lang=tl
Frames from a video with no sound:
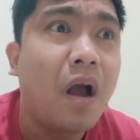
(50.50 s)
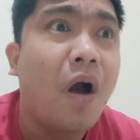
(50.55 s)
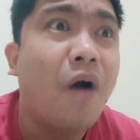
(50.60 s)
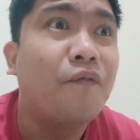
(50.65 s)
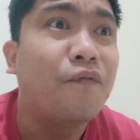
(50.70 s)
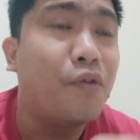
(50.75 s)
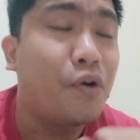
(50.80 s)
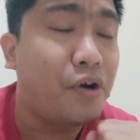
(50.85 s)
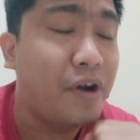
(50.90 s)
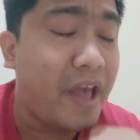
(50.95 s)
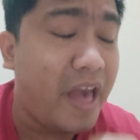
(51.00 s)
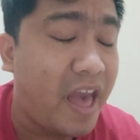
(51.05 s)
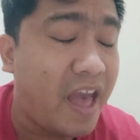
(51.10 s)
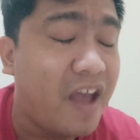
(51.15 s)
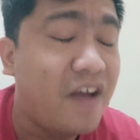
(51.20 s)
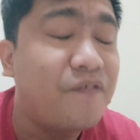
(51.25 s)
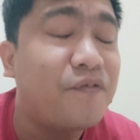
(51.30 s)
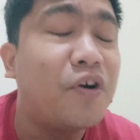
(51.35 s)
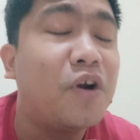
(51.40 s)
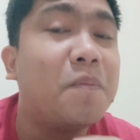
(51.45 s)

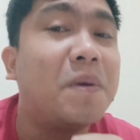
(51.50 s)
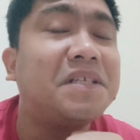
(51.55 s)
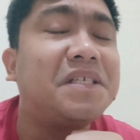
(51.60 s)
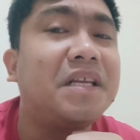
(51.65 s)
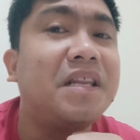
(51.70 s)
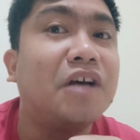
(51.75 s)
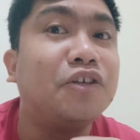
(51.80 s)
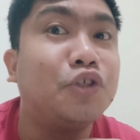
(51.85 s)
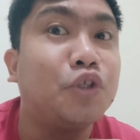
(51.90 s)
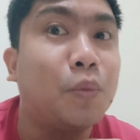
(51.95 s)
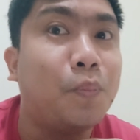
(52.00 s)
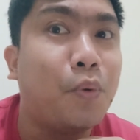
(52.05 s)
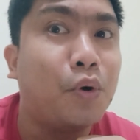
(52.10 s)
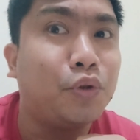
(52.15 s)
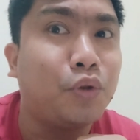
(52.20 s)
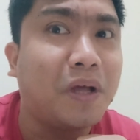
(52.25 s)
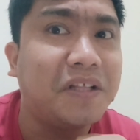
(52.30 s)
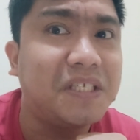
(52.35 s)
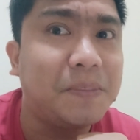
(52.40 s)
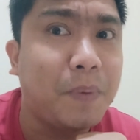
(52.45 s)
Forever ba silang
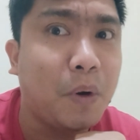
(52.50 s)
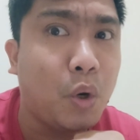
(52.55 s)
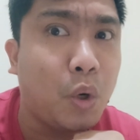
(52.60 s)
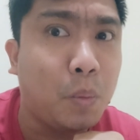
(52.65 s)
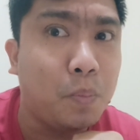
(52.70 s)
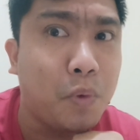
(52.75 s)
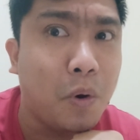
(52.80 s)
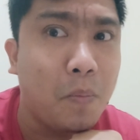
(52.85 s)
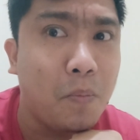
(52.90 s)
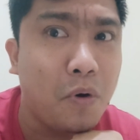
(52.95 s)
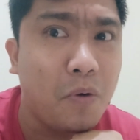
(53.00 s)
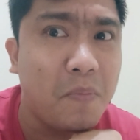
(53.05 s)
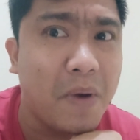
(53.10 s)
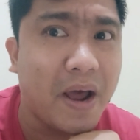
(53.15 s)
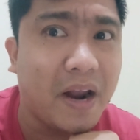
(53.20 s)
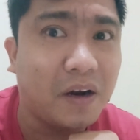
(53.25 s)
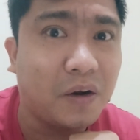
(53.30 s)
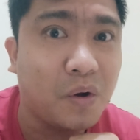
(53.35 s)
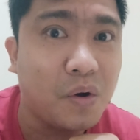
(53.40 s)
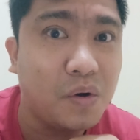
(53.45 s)
suportahan si Pangulong Bongbong
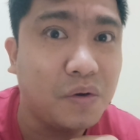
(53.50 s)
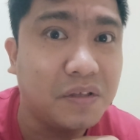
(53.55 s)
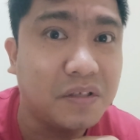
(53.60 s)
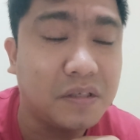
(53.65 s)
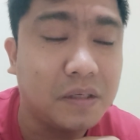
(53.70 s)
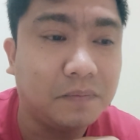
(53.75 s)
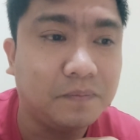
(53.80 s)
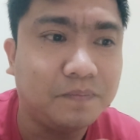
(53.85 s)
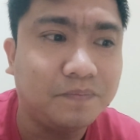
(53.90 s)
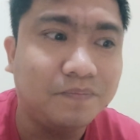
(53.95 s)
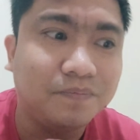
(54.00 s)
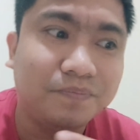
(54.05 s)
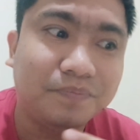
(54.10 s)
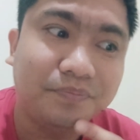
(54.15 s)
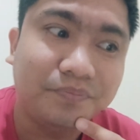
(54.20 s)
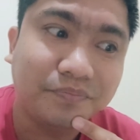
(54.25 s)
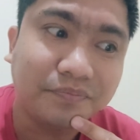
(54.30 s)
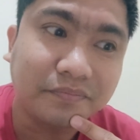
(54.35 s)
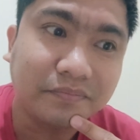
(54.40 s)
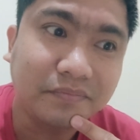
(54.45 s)
Marcos?
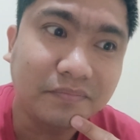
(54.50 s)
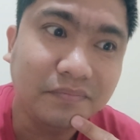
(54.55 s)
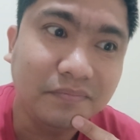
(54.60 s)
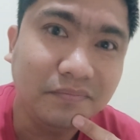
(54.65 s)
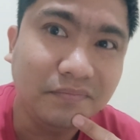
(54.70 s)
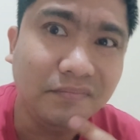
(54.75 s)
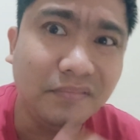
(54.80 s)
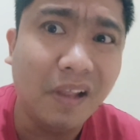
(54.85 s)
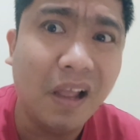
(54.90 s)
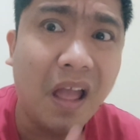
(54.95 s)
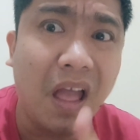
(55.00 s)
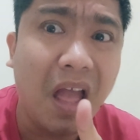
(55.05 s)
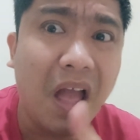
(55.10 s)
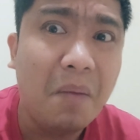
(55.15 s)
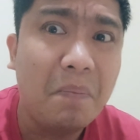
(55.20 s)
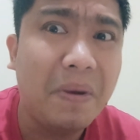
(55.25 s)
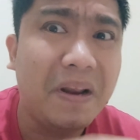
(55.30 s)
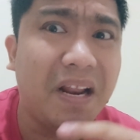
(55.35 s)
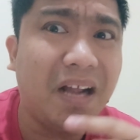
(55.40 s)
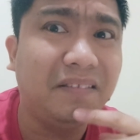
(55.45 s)

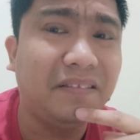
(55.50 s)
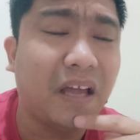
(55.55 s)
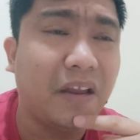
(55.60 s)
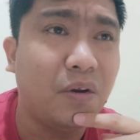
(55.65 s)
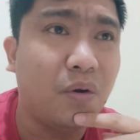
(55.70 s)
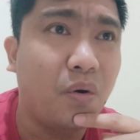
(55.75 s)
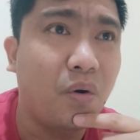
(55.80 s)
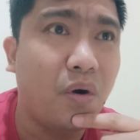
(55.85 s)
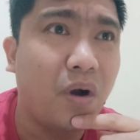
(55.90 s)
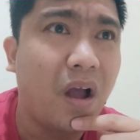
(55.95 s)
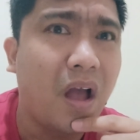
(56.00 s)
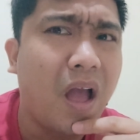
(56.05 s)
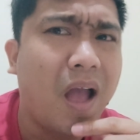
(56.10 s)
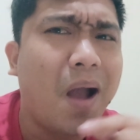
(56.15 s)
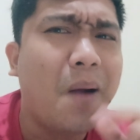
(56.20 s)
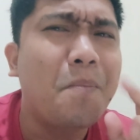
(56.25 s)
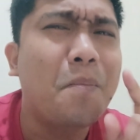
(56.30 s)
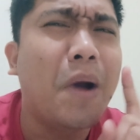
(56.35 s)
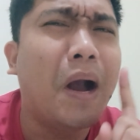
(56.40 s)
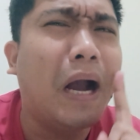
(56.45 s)
May nagtanong,
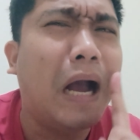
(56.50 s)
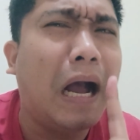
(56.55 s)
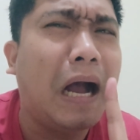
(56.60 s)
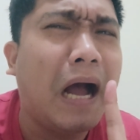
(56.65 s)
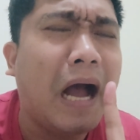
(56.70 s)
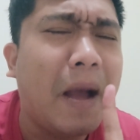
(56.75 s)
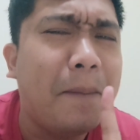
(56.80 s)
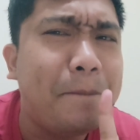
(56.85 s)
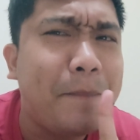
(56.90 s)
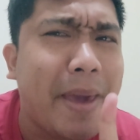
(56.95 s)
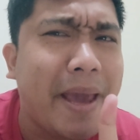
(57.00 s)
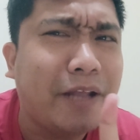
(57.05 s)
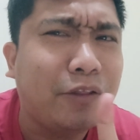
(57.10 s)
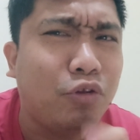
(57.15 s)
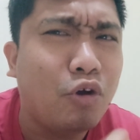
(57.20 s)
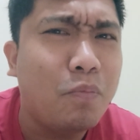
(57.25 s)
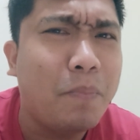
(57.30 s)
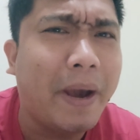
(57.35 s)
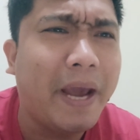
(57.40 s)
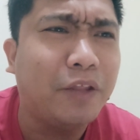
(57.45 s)

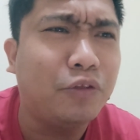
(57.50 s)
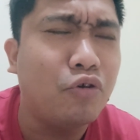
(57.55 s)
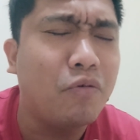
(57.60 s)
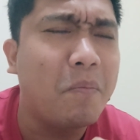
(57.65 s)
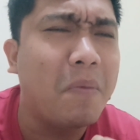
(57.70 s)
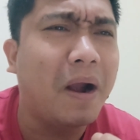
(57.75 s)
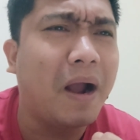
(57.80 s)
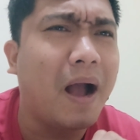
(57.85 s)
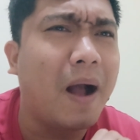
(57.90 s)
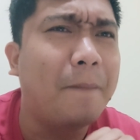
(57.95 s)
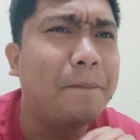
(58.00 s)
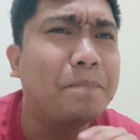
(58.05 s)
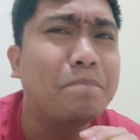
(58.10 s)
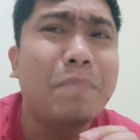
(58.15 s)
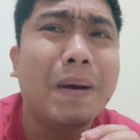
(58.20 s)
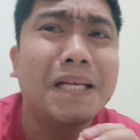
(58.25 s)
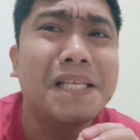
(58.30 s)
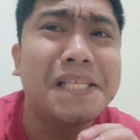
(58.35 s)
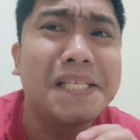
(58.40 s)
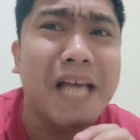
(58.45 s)
makakaapekto ba itong mga
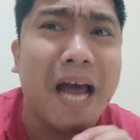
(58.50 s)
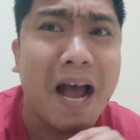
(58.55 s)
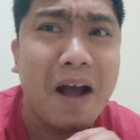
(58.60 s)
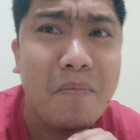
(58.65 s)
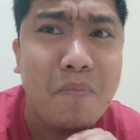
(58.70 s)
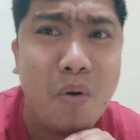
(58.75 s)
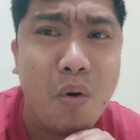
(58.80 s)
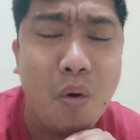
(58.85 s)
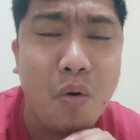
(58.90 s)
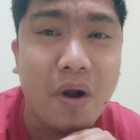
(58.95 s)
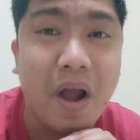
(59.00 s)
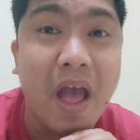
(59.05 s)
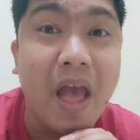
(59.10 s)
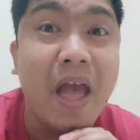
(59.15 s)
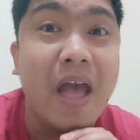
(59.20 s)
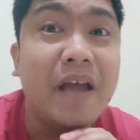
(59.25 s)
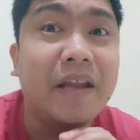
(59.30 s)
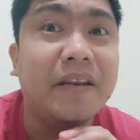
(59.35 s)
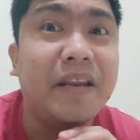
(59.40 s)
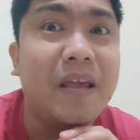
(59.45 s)
pasabog
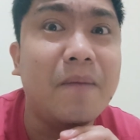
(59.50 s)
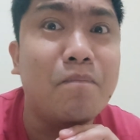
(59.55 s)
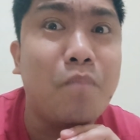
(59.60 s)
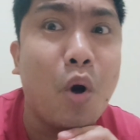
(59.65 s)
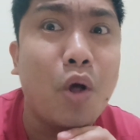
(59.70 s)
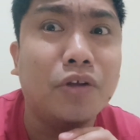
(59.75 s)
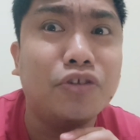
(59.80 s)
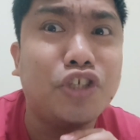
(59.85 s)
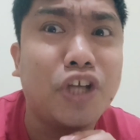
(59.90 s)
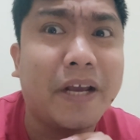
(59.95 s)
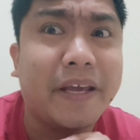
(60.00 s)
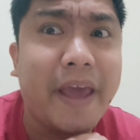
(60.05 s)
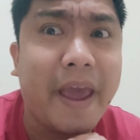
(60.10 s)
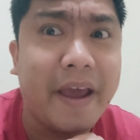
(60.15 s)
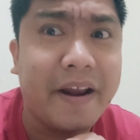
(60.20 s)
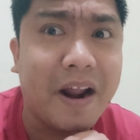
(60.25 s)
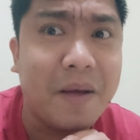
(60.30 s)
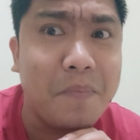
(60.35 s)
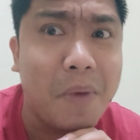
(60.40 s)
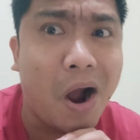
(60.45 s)
ni Bol
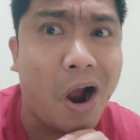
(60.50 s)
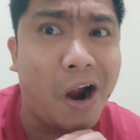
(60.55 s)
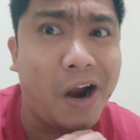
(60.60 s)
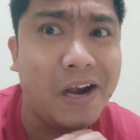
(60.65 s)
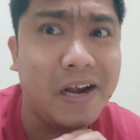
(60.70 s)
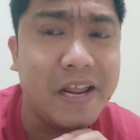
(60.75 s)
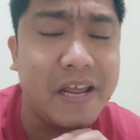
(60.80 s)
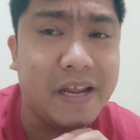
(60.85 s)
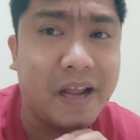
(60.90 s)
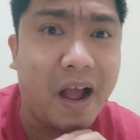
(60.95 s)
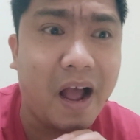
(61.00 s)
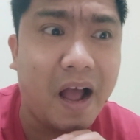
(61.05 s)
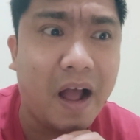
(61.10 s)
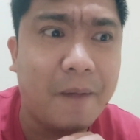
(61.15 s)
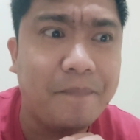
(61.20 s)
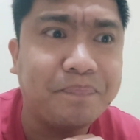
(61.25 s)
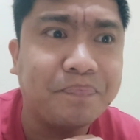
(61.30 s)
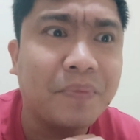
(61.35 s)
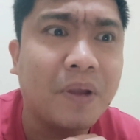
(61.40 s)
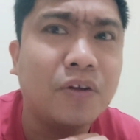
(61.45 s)
Jaquera
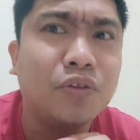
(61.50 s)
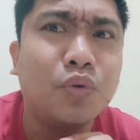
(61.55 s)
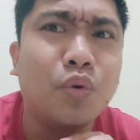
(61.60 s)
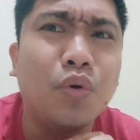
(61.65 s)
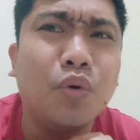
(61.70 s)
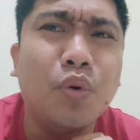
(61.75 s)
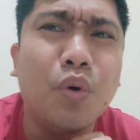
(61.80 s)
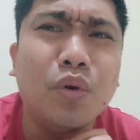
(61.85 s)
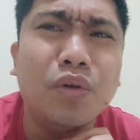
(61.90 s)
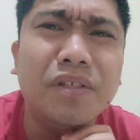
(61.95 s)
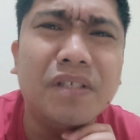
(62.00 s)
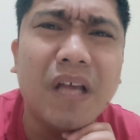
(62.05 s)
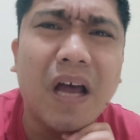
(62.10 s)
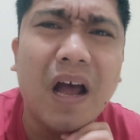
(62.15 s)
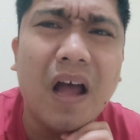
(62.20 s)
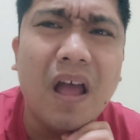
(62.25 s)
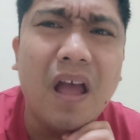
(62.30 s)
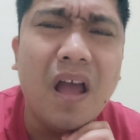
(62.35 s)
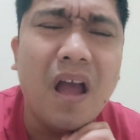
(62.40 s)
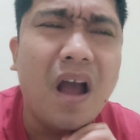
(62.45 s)
Maharlika tungkol
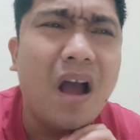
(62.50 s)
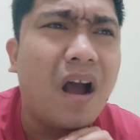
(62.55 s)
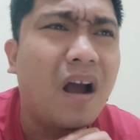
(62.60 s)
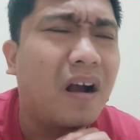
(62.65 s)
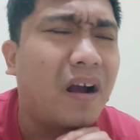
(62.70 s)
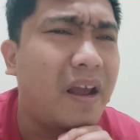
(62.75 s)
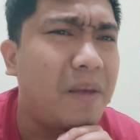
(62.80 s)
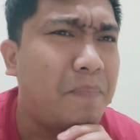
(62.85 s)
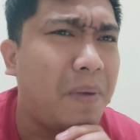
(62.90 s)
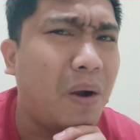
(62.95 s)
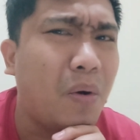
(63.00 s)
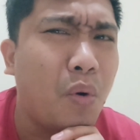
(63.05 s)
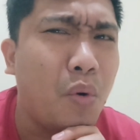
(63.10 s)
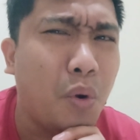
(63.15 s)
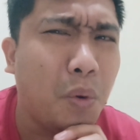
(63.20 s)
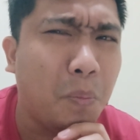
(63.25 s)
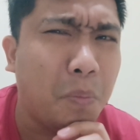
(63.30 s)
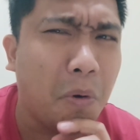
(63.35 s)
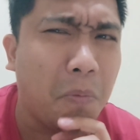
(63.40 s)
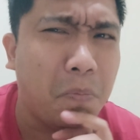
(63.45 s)
sa kay
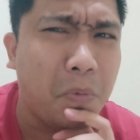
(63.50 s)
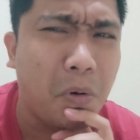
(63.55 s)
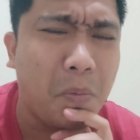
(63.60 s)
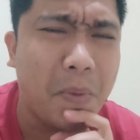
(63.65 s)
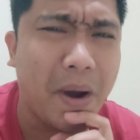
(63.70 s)
Pangulong Bongbong